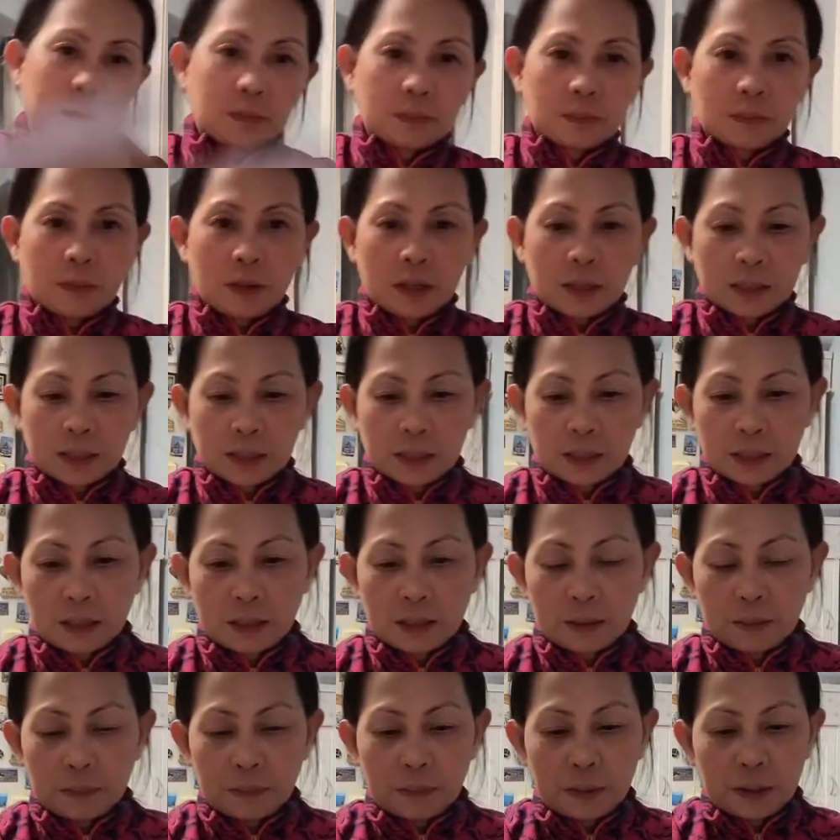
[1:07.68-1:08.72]
yung box
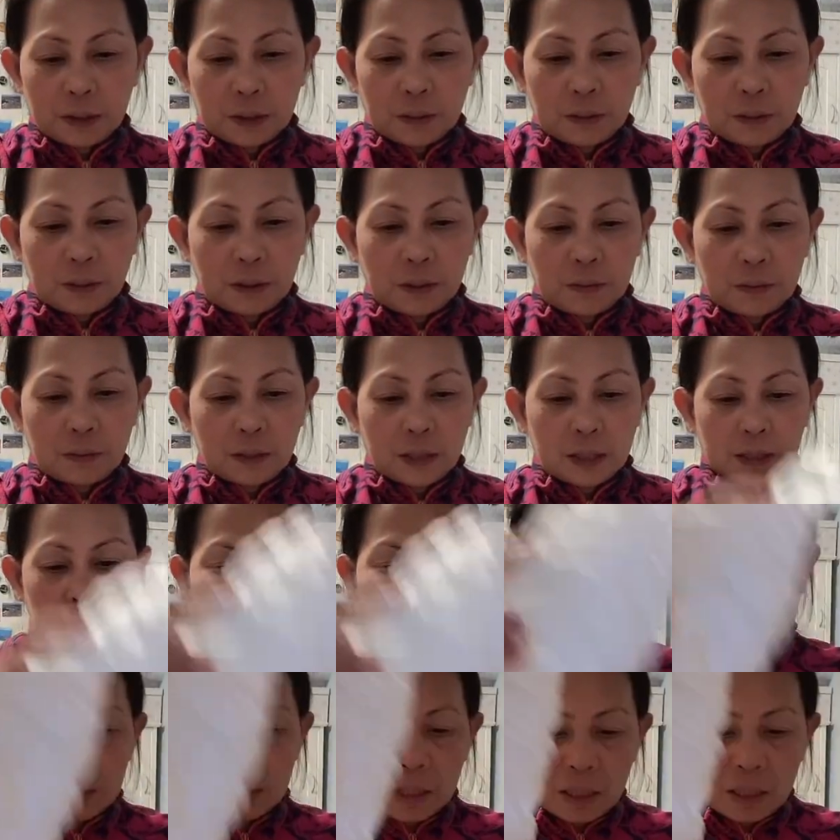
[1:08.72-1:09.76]
niya. Pero ano
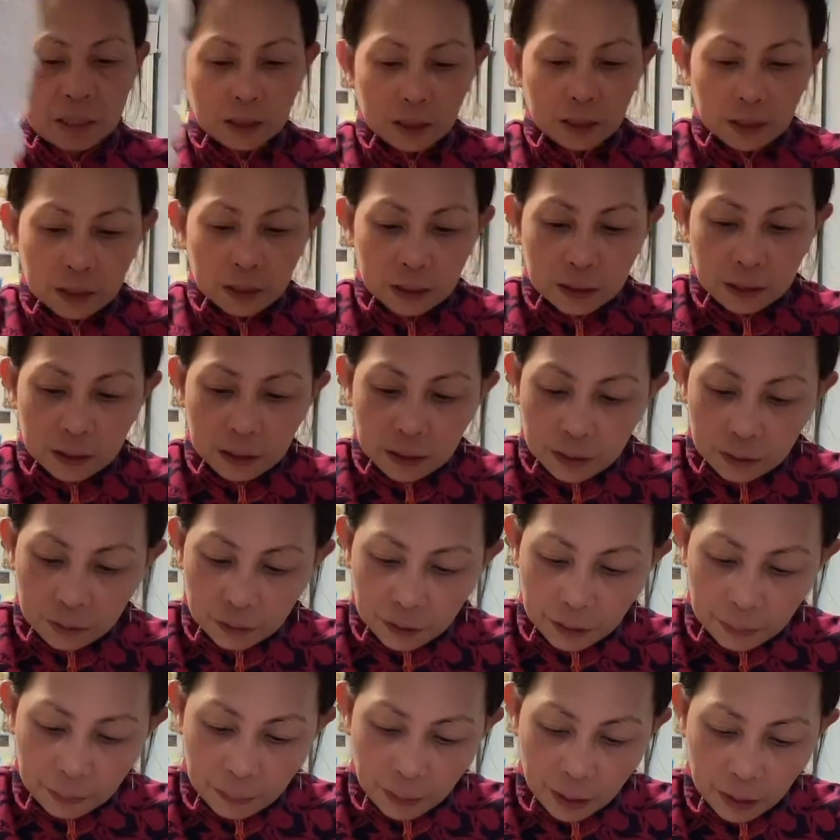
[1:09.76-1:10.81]
siya.
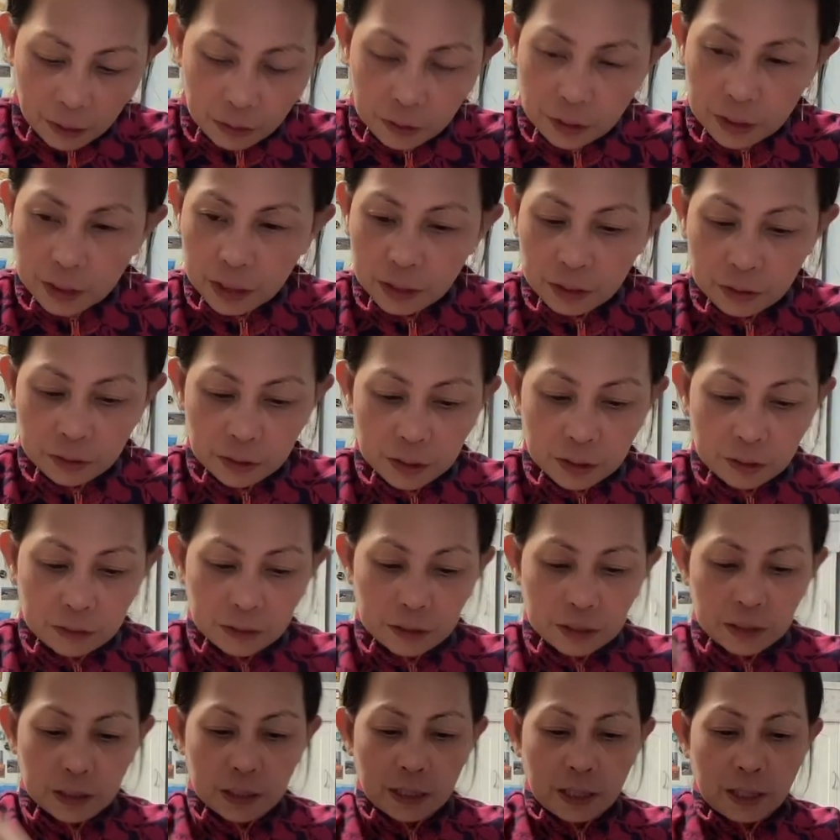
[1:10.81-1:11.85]
oy bago na yung ano
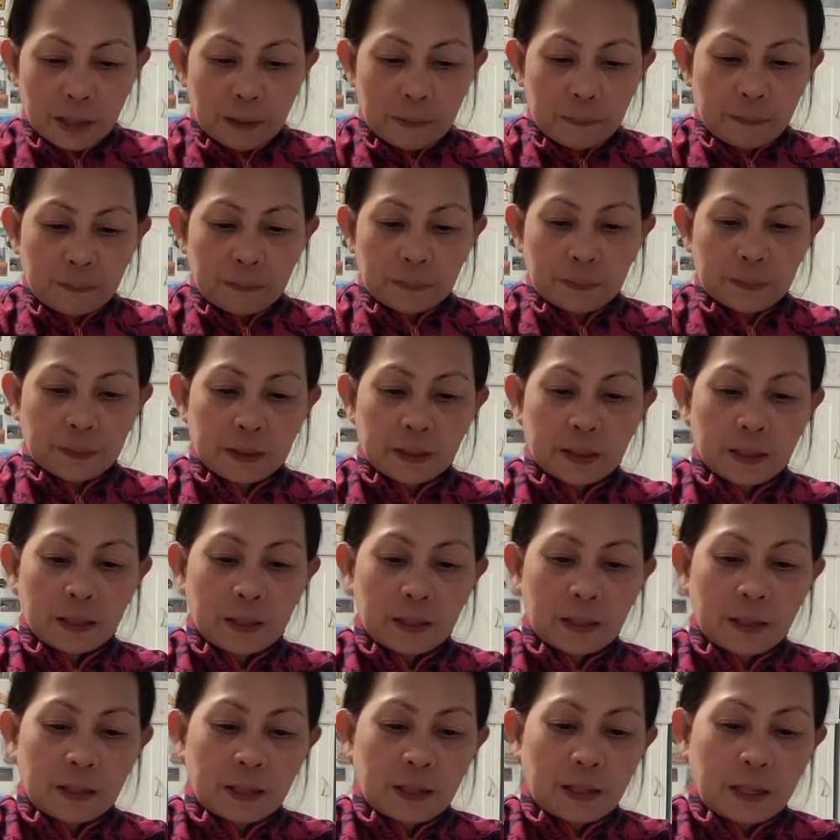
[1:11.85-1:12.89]
niya.
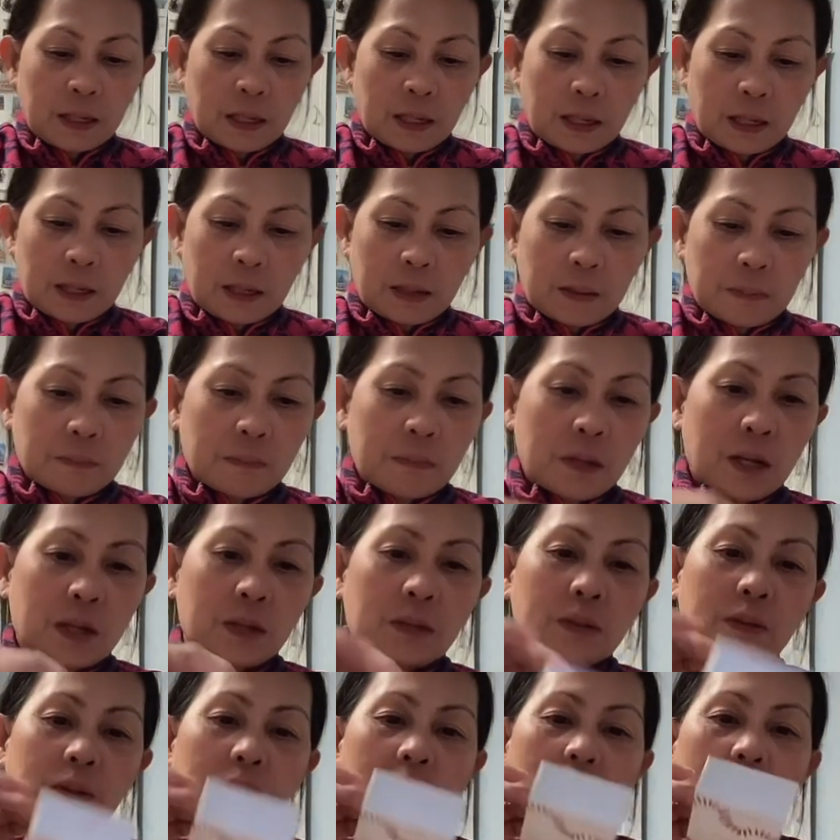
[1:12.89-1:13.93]

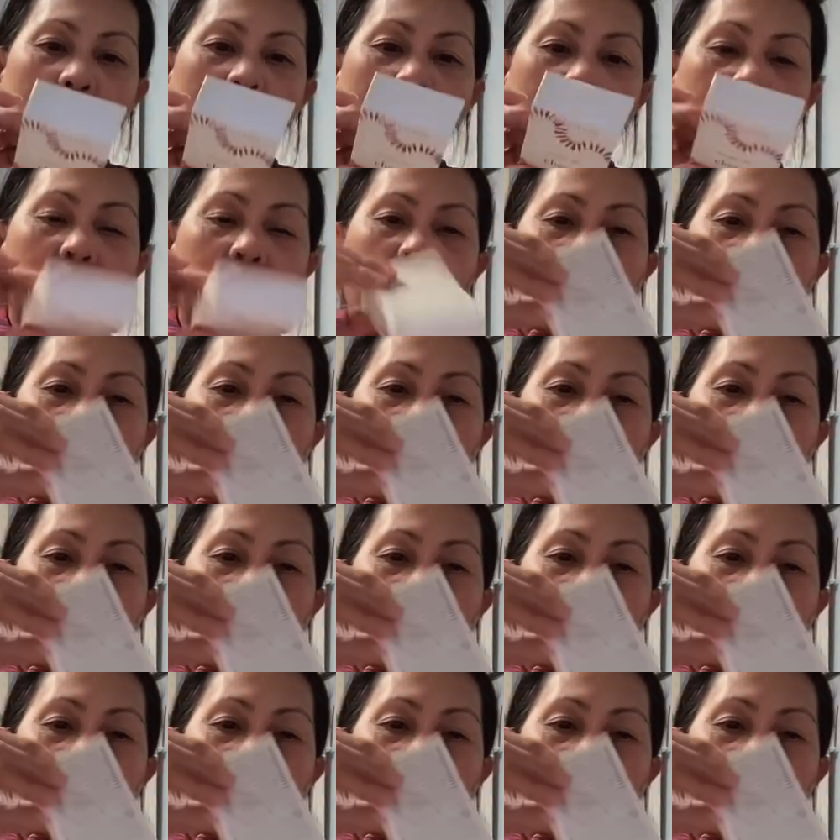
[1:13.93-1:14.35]
Bago na ang